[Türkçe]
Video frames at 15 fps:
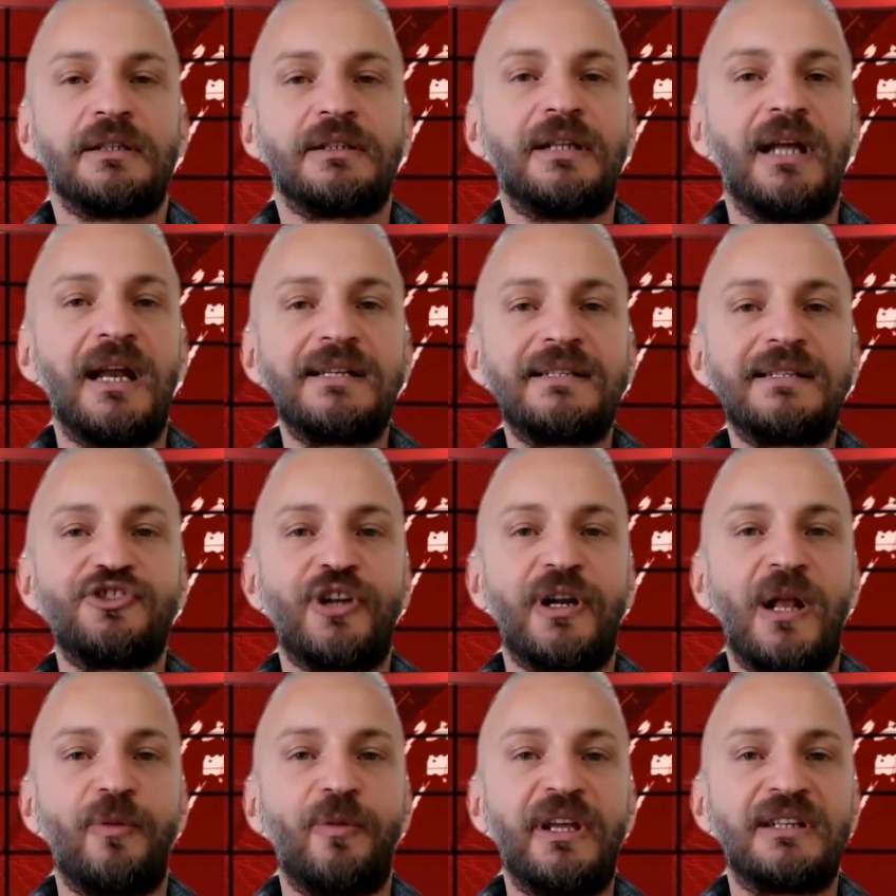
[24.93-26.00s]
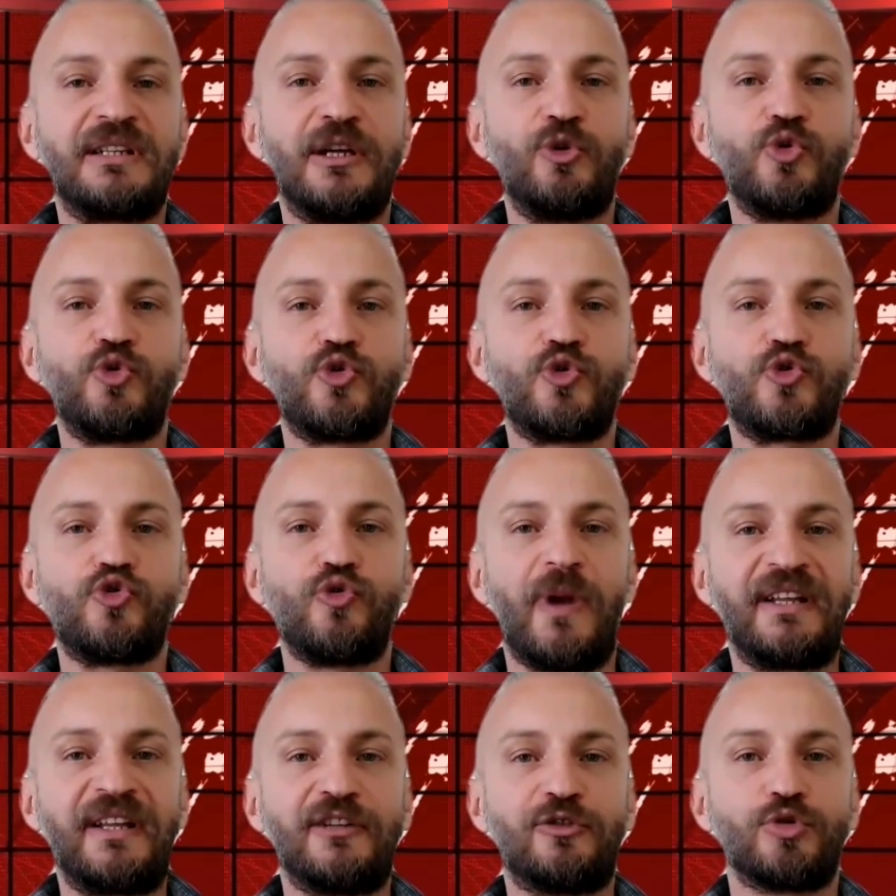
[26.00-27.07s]
Değerli izleyiciler Almanya'da ucuzcu
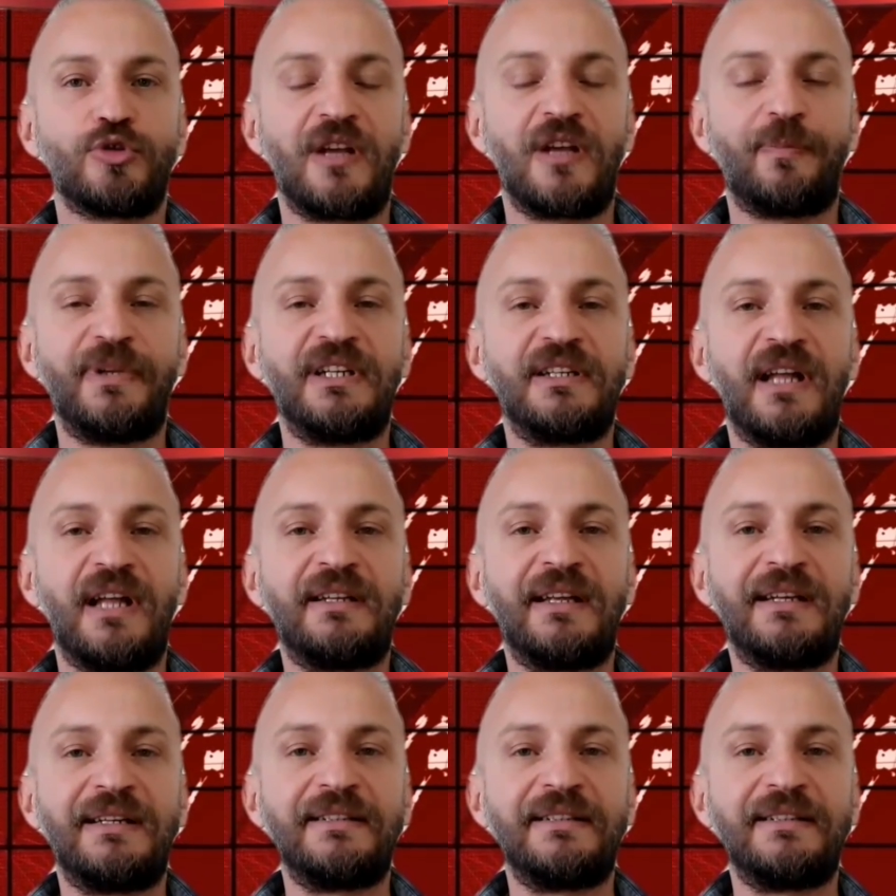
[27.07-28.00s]
market olarak bilinen